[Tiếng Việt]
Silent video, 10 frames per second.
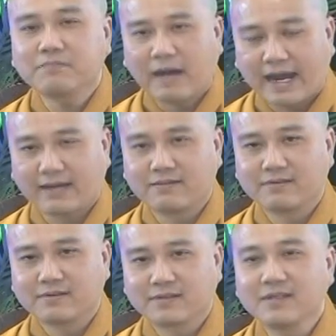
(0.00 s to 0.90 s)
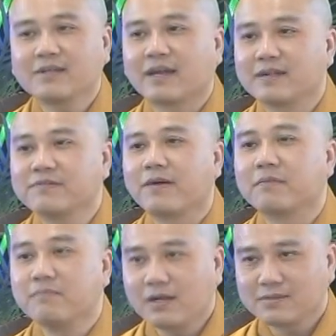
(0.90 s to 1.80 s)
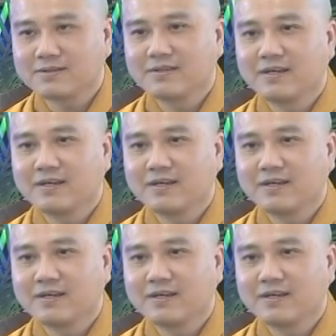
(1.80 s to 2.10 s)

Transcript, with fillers: niết bàn, tức là Đức Phật mất